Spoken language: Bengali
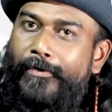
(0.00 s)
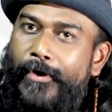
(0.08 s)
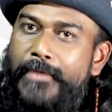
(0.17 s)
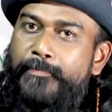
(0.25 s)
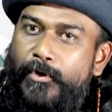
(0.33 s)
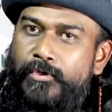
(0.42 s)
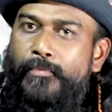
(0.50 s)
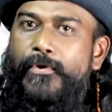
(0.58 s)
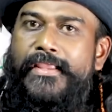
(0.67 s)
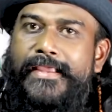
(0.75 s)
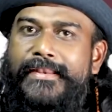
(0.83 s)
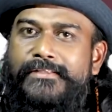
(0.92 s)
ওই প্রথম
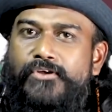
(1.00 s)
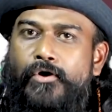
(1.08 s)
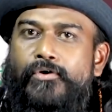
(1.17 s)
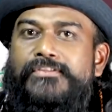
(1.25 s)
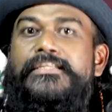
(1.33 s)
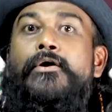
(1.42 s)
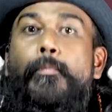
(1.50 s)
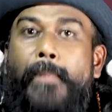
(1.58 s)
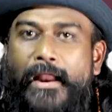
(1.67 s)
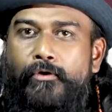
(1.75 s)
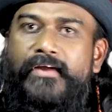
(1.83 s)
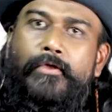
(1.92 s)
উইকেটে যখন হচ্ছে কেউ
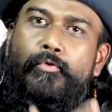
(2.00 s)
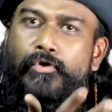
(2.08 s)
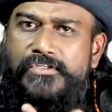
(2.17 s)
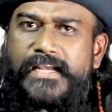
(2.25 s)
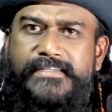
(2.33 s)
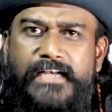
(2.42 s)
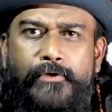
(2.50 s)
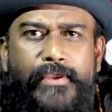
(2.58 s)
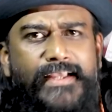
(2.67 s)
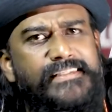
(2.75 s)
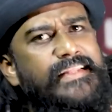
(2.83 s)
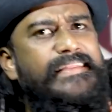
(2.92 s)
বারো ওভারে উনষাট রান
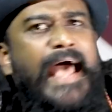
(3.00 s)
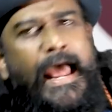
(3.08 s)
হয়ে গেছে